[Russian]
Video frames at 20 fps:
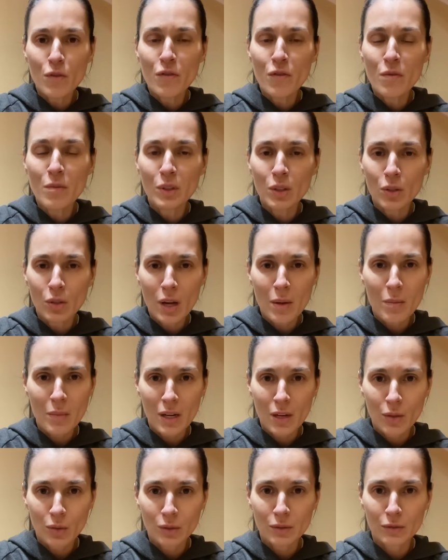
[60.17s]
в много
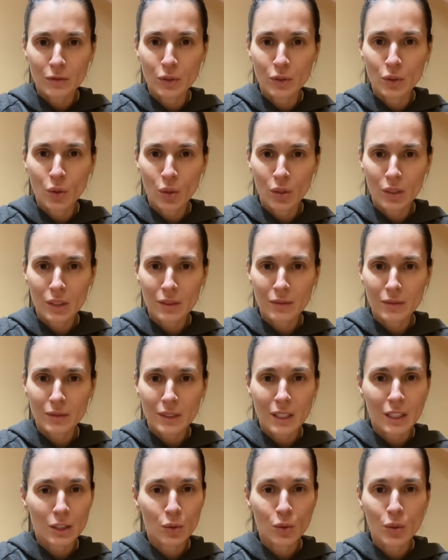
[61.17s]
миллионов долларов,
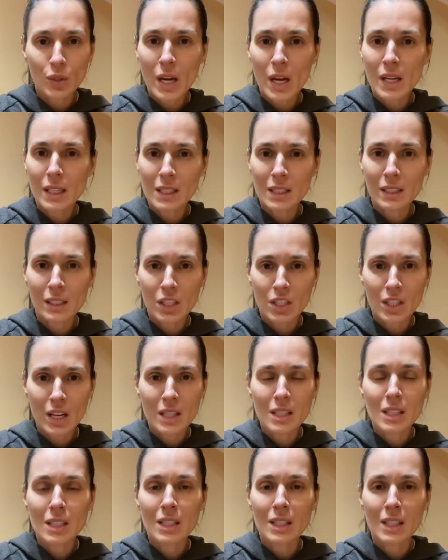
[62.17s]
которую я
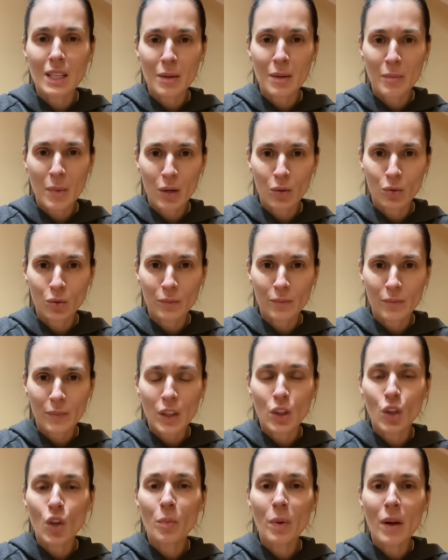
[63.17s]
разглашать не могу.
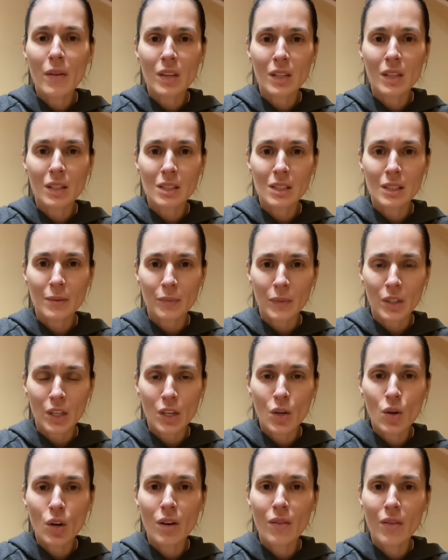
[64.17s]
Но поверьте,
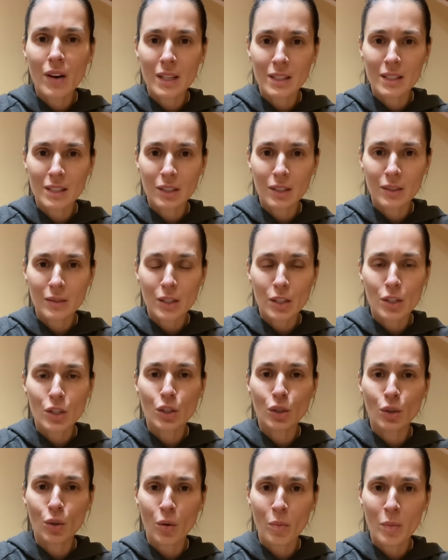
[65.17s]
ее хватит,
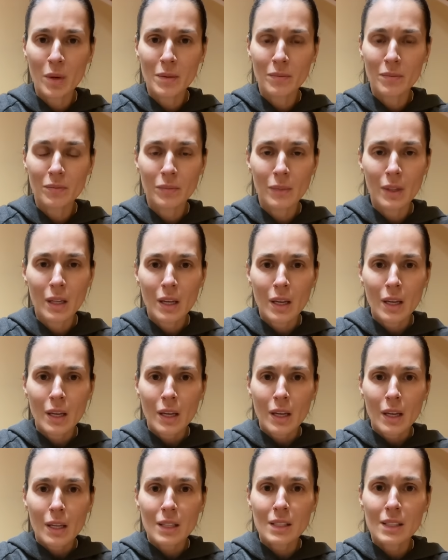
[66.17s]
чтобы
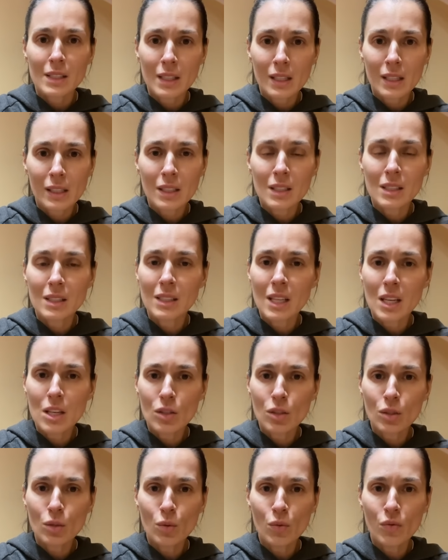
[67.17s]
сделать
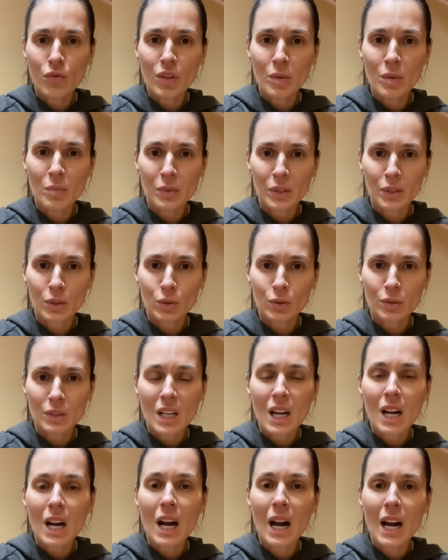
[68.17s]
денежную выплату
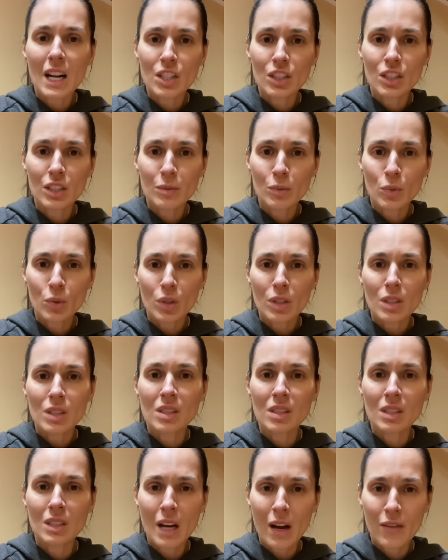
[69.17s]
каждому
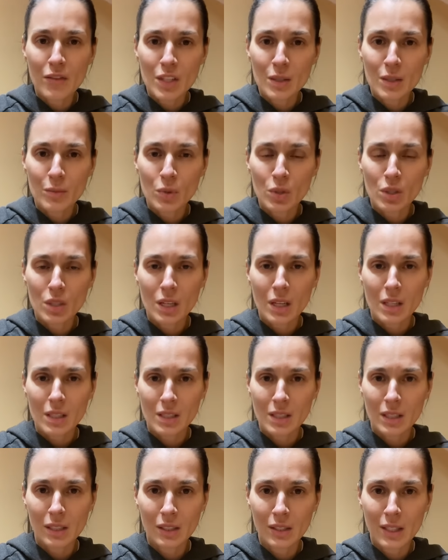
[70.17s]
сдавшемуся
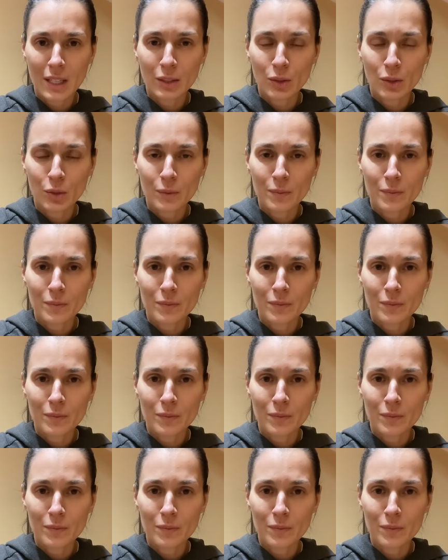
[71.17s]
солдату.